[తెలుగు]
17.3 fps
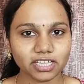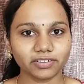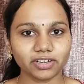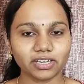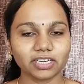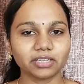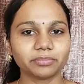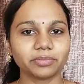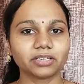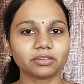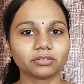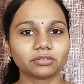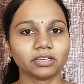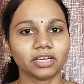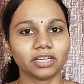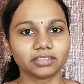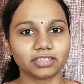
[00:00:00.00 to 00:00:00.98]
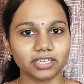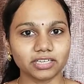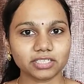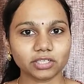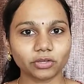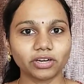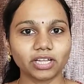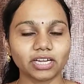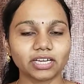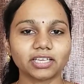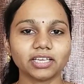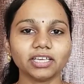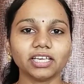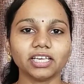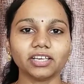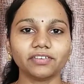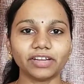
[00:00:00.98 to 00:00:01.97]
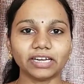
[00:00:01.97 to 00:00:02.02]
సేవలని మీరు తెలుసుకోవడానికి
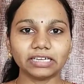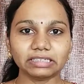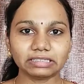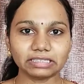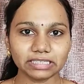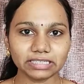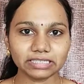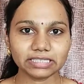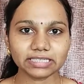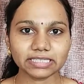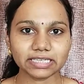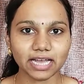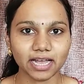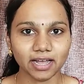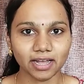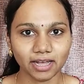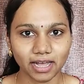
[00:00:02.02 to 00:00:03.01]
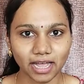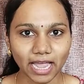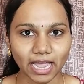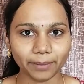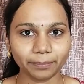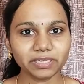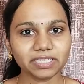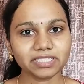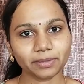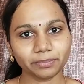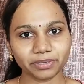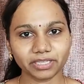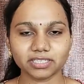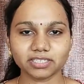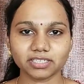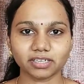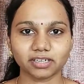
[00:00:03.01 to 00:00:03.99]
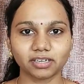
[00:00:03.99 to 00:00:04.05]
ఈవెంట్ నీడ్స్ యాప్ని
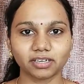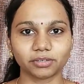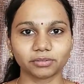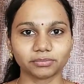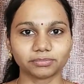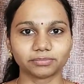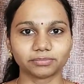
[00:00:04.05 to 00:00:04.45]
సంప్రదించగలరు